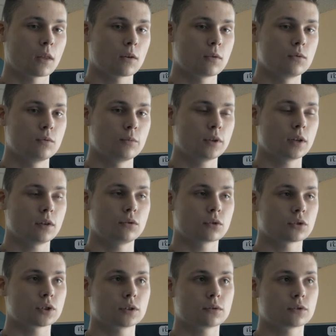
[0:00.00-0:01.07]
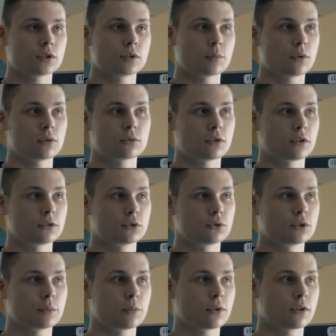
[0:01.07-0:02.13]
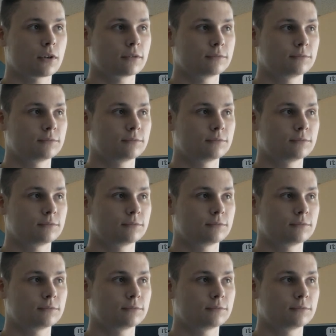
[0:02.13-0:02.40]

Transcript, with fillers: ou, métallurgie, hein, je ne sais, pas, je sais pas encore.